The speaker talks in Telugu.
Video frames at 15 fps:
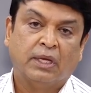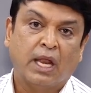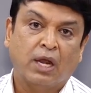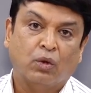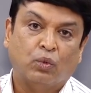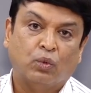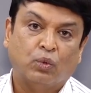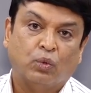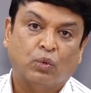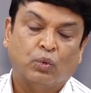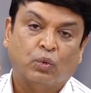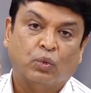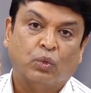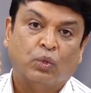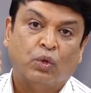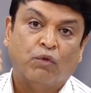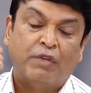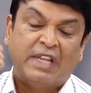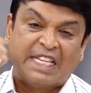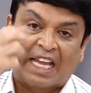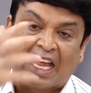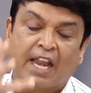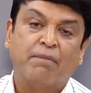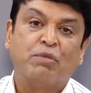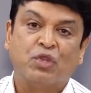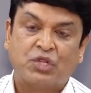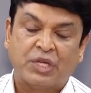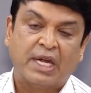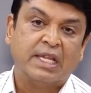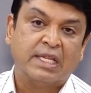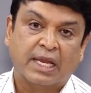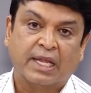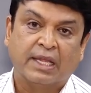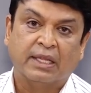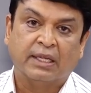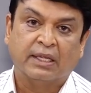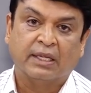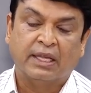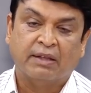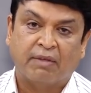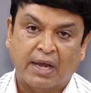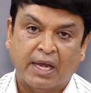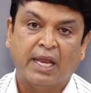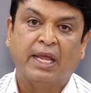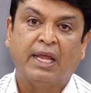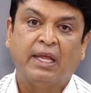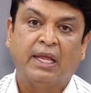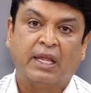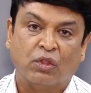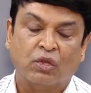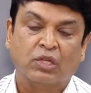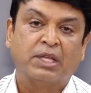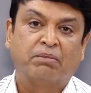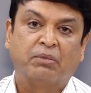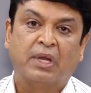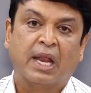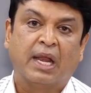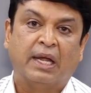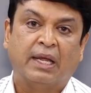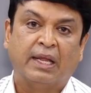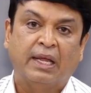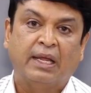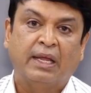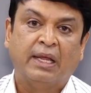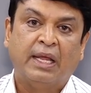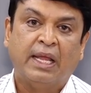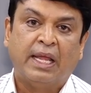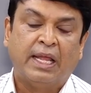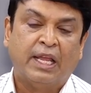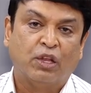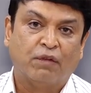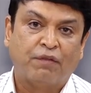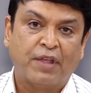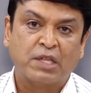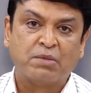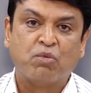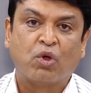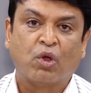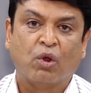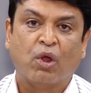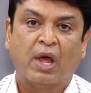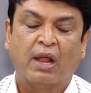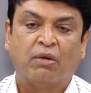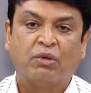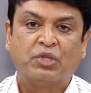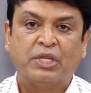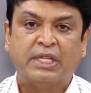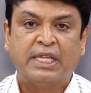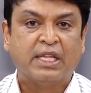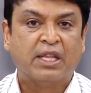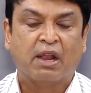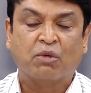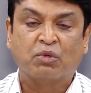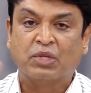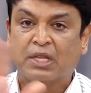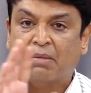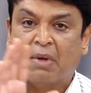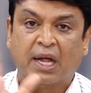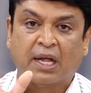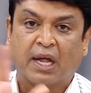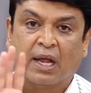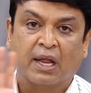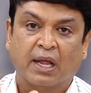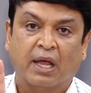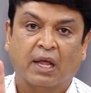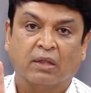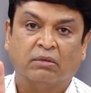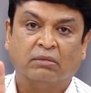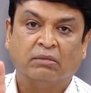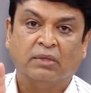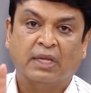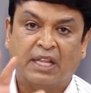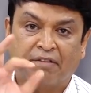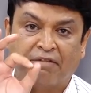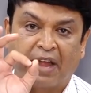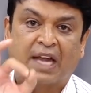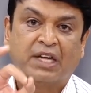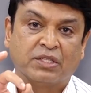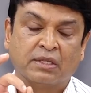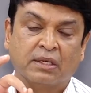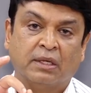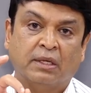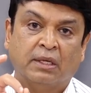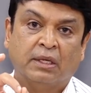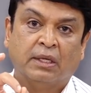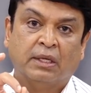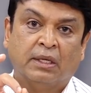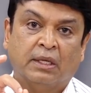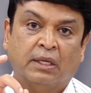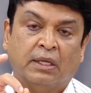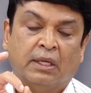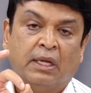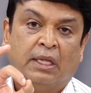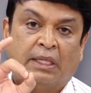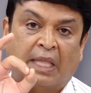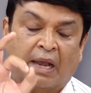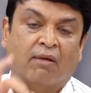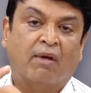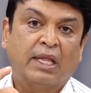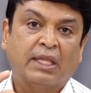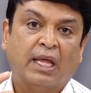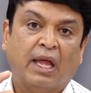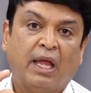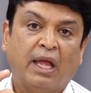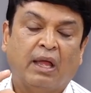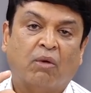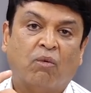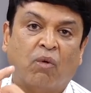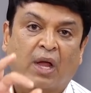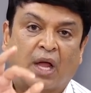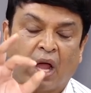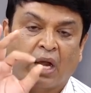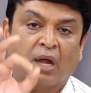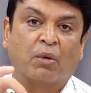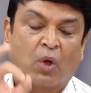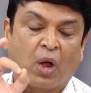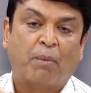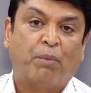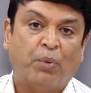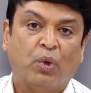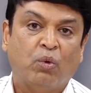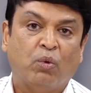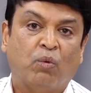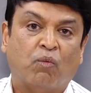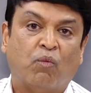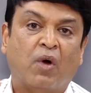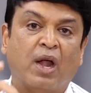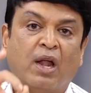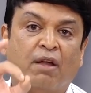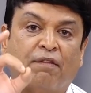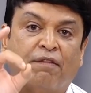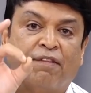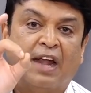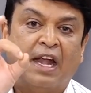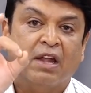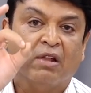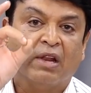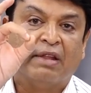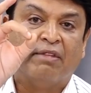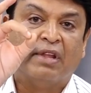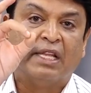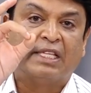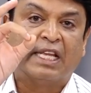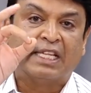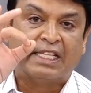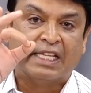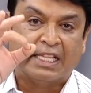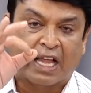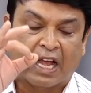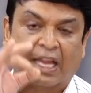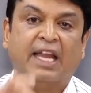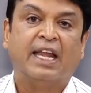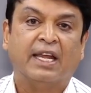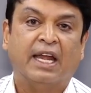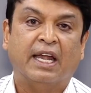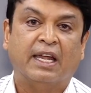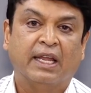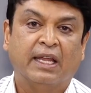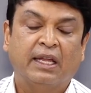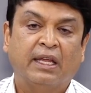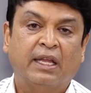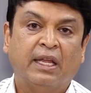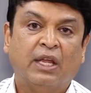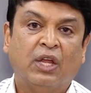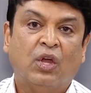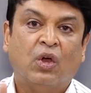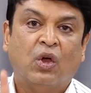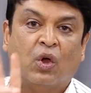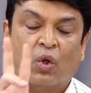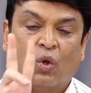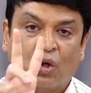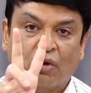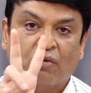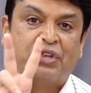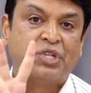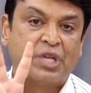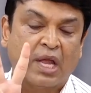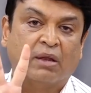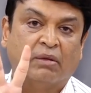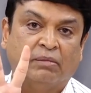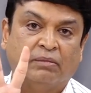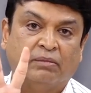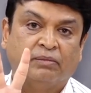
నన్ను ఫిజికల్ అబ్యూస్ చేయడం జరిగింది ఇవన్నీ ఎందుకు చెప్తున్నానంటే ఏదో ఫేస్బుక్లో అలా వచ్చింది ఇది వచ్చింది మాట్లాడడం కాదు ఇది ఫ్యాక్ట్స్ తర్వాత ఒకప్పుడు వాళ్ళ ఫ్రెండ్ రివీల్ చేసింది నాకేంటంటే రెండు విషయాలు